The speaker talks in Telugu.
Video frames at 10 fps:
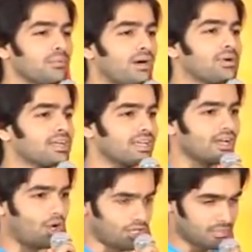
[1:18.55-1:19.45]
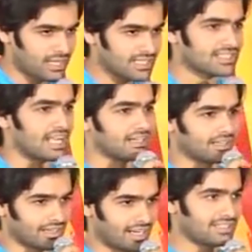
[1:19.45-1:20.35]
బాబాయ్కి ఆల్ ది బెస్ట్ అండ్
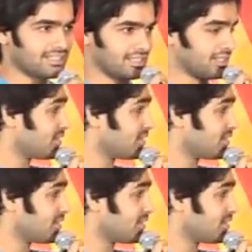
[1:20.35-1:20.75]
కంగ్రాట్స్